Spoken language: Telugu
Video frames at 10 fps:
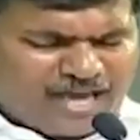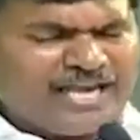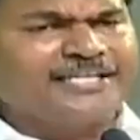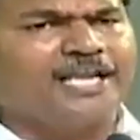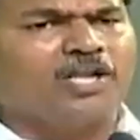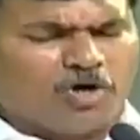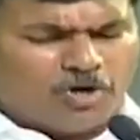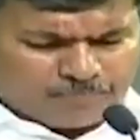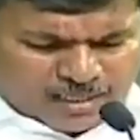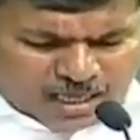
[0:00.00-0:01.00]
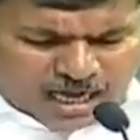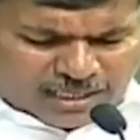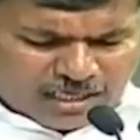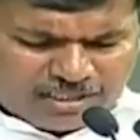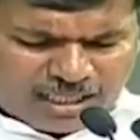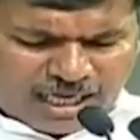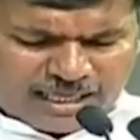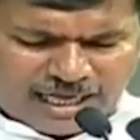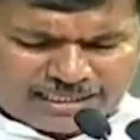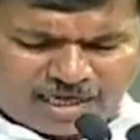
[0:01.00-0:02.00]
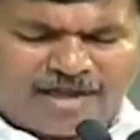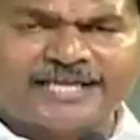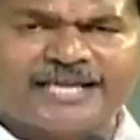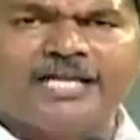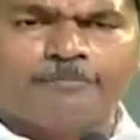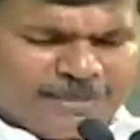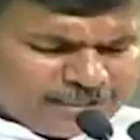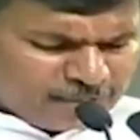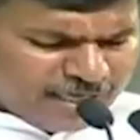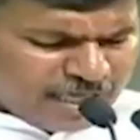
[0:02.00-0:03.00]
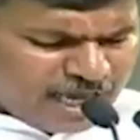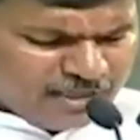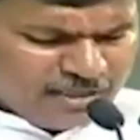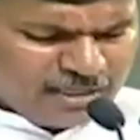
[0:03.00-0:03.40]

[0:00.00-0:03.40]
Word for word: వాలంటీర్లు అదేవిధంగా ఎలక్ట్రానిక్ అండ్ ప్రింట్ మీడియా